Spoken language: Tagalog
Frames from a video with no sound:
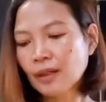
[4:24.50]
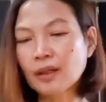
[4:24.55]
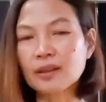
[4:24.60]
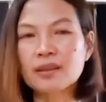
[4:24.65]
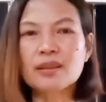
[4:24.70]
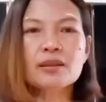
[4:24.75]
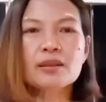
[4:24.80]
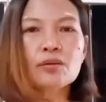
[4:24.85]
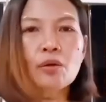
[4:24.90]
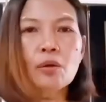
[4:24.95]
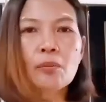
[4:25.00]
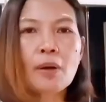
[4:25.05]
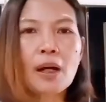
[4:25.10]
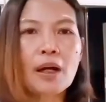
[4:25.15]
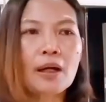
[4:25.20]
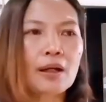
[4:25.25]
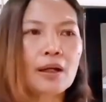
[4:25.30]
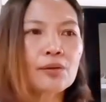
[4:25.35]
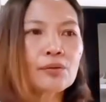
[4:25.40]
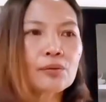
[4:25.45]
Kasi sa
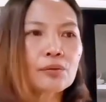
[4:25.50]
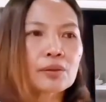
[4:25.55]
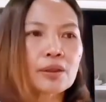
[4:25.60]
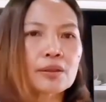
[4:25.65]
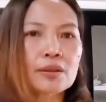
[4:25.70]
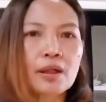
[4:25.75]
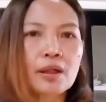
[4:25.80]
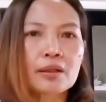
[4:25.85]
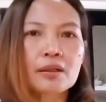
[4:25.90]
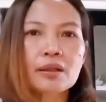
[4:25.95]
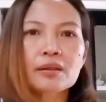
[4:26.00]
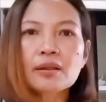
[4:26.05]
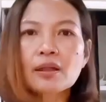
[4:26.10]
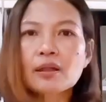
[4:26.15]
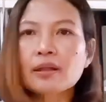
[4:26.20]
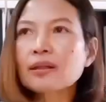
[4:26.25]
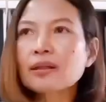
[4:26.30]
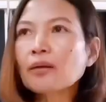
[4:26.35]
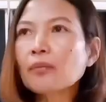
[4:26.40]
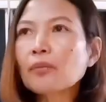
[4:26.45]
umaga, yung sasakyan
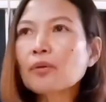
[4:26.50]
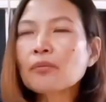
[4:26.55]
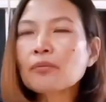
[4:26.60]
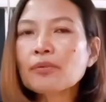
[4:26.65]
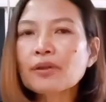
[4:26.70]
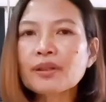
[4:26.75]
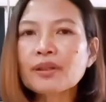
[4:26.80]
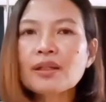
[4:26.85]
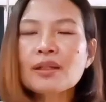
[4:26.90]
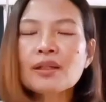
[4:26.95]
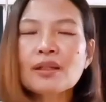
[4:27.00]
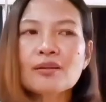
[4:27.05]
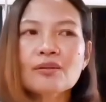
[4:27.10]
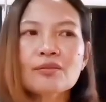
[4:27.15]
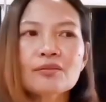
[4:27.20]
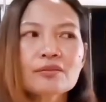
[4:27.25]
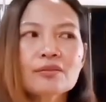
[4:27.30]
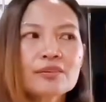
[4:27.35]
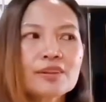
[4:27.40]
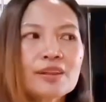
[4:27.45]
talaga namumuti,
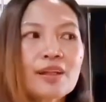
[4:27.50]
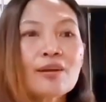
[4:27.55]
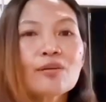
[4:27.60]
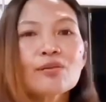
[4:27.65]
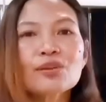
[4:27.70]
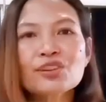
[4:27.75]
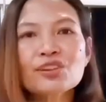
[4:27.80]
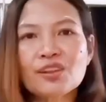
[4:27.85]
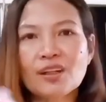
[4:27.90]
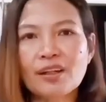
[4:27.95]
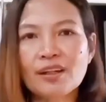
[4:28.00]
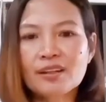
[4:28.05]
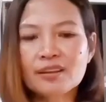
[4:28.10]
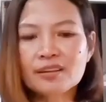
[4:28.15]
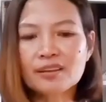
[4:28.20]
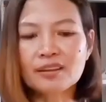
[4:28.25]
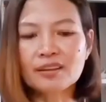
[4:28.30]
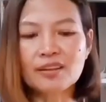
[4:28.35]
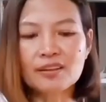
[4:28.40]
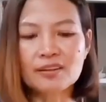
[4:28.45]
yung yelo siya,
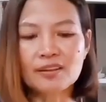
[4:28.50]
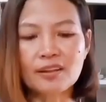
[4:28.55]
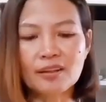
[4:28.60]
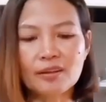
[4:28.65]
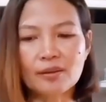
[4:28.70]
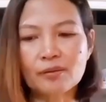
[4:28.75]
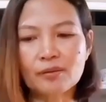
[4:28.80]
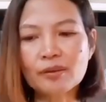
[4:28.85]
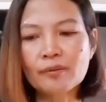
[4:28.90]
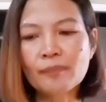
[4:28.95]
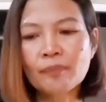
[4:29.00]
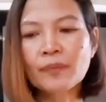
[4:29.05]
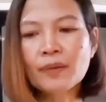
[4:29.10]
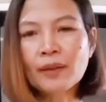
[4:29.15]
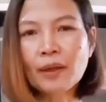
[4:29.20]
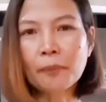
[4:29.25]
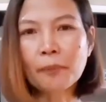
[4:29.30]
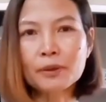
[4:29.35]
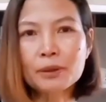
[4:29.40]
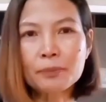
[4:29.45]
nagyayelo.
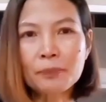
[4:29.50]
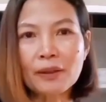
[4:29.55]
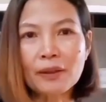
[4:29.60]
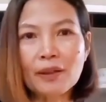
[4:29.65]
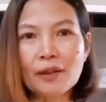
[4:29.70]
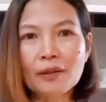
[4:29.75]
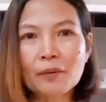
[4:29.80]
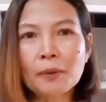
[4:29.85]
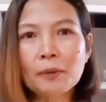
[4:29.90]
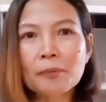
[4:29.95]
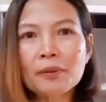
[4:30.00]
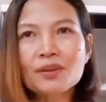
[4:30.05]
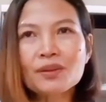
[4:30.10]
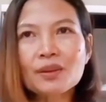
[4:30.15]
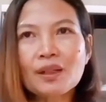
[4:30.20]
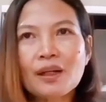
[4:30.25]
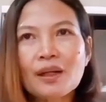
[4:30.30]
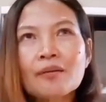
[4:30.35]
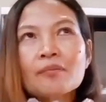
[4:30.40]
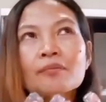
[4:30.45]
Tapos pagka
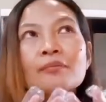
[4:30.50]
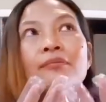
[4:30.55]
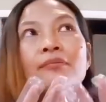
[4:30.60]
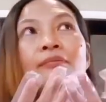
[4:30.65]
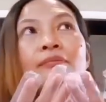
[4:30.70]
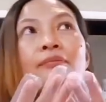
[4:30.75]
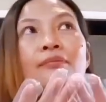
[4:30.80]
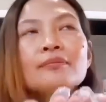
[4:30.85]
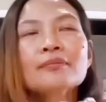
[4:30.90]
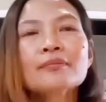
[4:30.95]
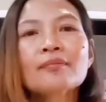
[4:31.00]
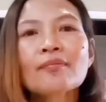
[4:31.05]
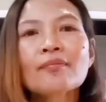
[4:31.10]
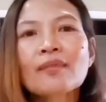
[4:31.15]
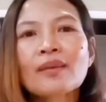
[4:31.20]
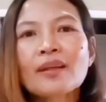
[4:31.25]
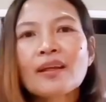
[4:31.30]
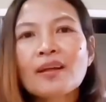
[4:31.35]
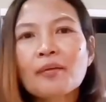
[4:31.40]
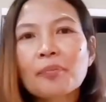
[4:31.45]
lumabas ka,
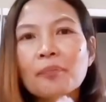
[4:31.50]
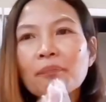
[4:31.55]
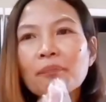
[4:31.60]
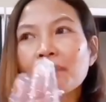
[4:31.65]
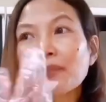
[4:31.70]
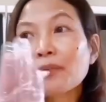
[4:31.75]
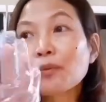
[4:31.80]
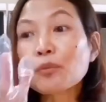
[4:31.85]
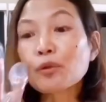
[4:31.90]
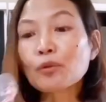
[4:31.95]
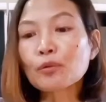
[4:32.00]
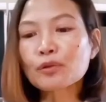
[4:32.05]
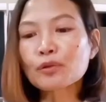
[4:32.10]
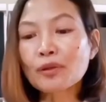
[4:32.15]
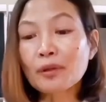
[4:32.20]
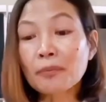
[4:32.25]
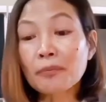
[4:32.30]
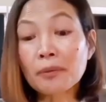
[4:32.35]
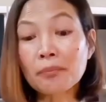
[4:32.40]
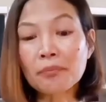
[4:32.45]

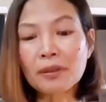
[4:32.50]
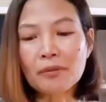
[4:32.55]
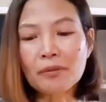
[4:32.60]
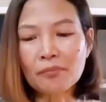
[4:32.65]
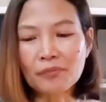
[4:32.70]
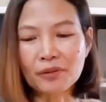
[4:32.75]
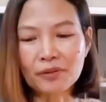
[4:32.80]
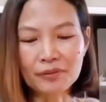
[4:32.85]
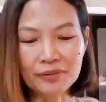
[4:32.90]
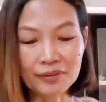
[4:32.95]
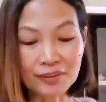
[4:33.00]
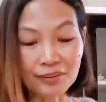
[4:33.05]
umuusok ang bibig mo.